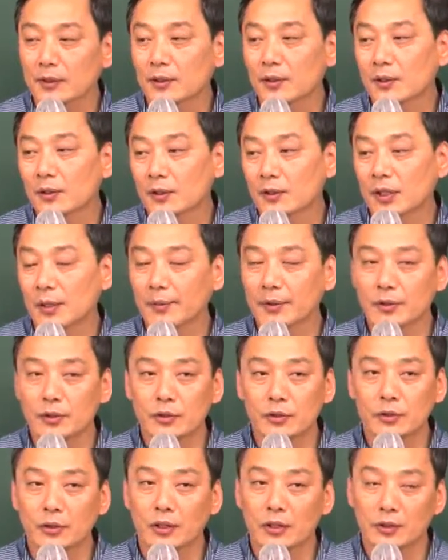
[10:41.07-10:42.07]
그 다음에
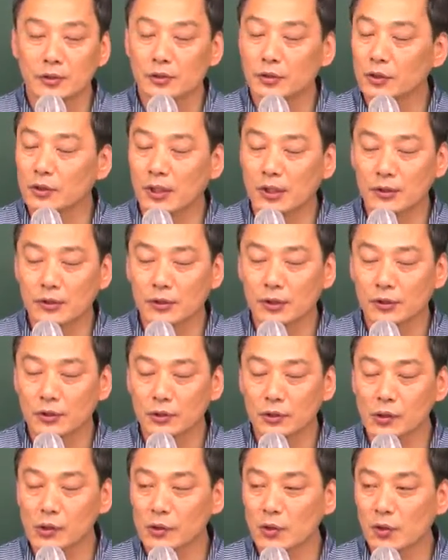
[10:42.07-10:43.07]
어, 초과 수요,
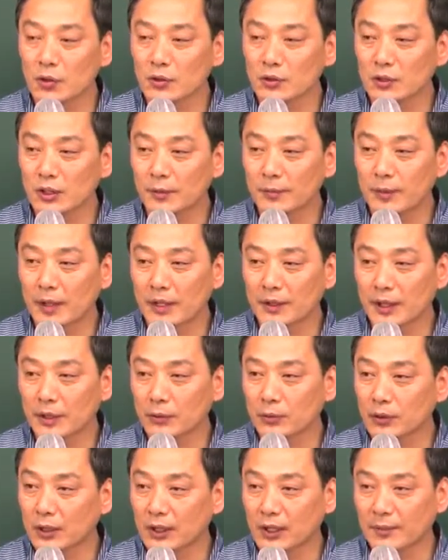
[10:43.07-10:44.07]
초과 공급
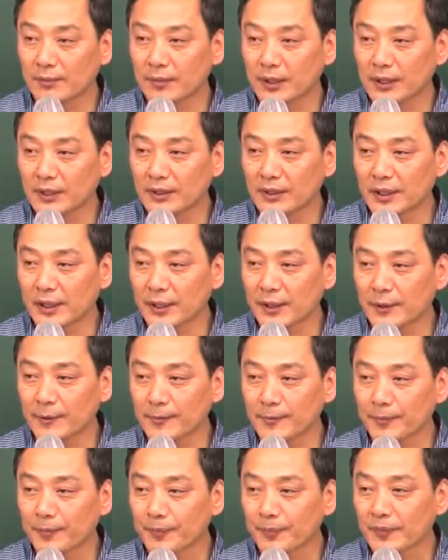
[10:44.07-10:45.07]
하나, 두 개란 말이 에요 이게.
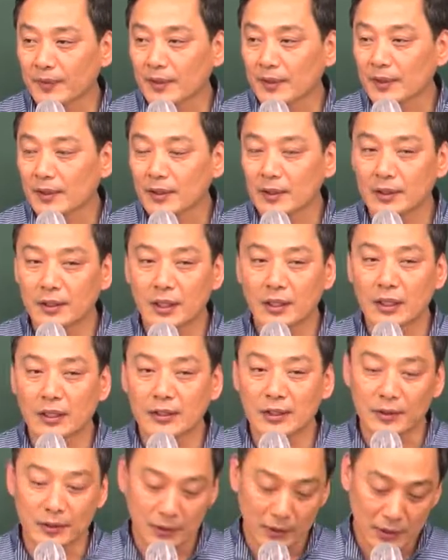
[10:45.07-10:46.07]
이게
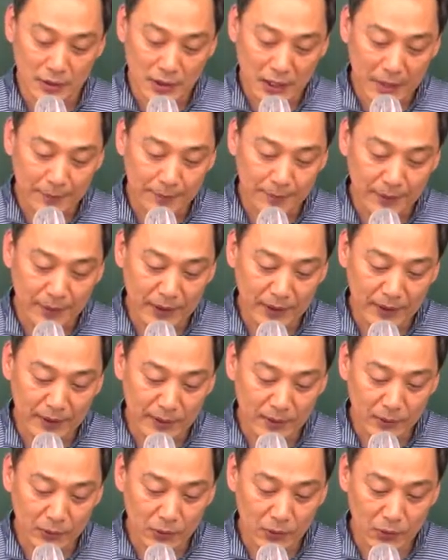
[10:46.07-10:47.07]
과연 앞에
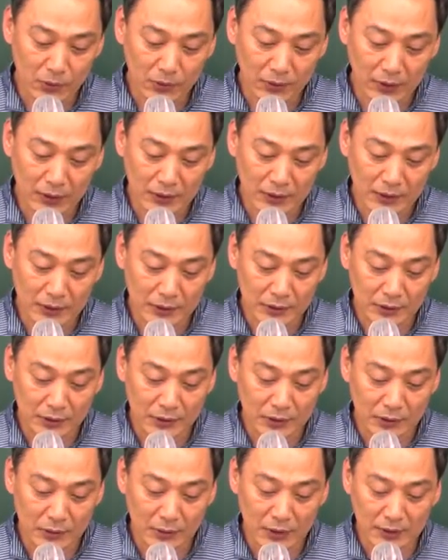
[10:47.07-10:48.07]
있는 고가성에서
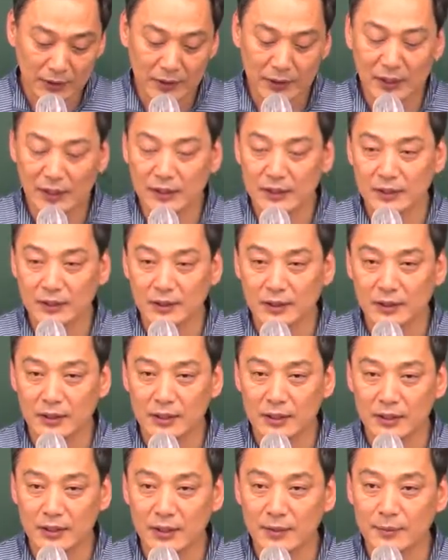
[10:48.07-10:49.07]
연관성이 있을
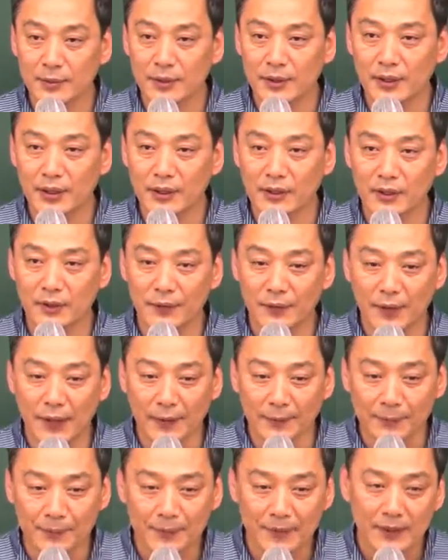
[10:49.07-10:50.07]
것인가 묻는
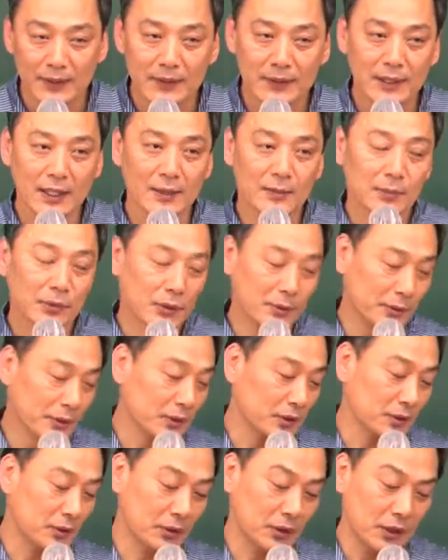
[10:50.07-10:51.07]
건데, 자, 물어,
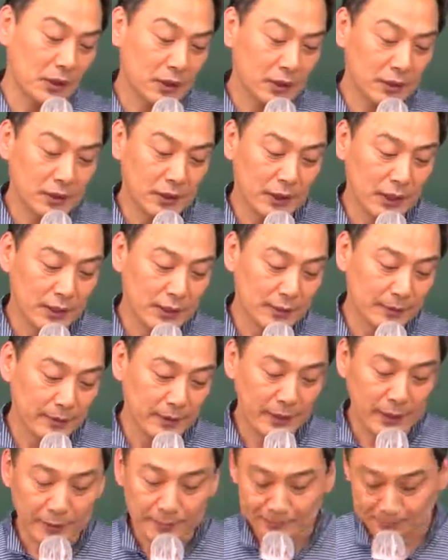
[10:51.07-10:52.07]
우리 이거 전했습니다.